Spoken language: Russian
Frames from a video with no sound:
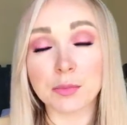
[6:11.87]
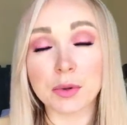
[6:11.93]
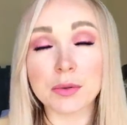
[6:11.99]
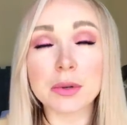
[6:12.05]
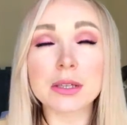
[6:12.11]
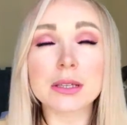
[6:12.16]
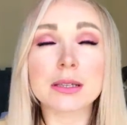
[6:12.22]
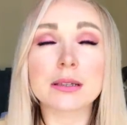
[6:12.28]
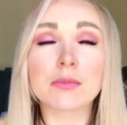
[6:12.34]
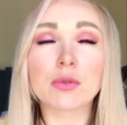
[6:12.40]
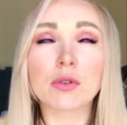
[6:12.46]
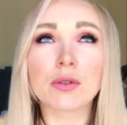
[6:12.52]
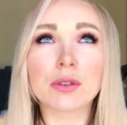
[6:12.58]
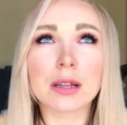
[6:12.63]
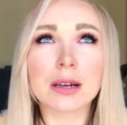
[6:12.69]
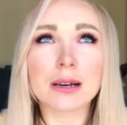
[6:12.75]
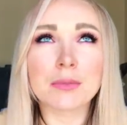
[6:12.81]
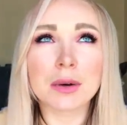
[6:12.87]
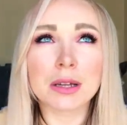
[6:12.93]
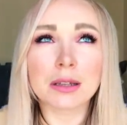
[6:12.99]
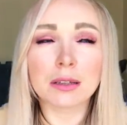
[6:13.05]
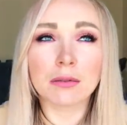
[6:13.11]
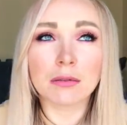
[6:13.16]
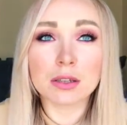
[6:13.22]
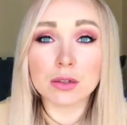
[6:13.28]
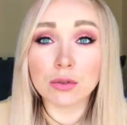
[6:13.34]
Понимаете, если брови
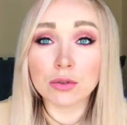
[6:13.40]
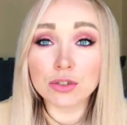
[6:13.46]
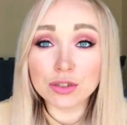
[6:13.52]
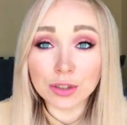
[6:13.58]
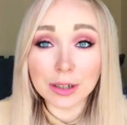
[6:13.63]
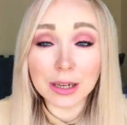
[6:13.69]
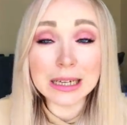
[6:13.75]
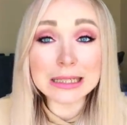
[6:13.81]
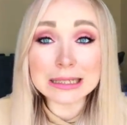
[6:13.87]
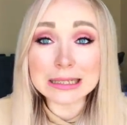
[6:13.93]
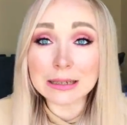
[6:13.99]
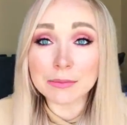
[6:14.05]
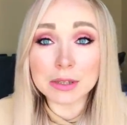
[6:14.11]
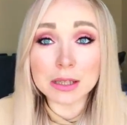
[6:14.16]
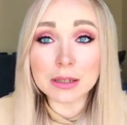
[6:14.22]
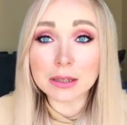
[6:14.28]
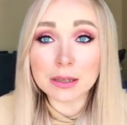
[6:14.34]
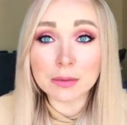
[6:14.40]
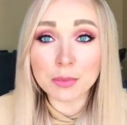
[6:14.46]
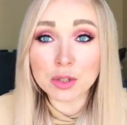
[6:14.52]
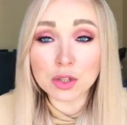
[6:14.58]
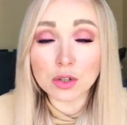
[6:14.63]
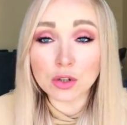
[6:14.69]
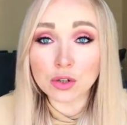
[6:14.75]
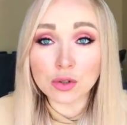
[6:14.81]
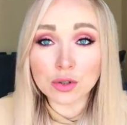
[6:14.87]
лохматые, восточные, как ты там где-то не
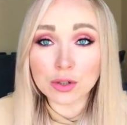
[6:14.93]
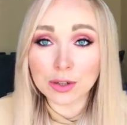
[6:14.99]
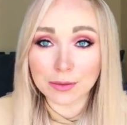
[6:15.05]
пострижешь,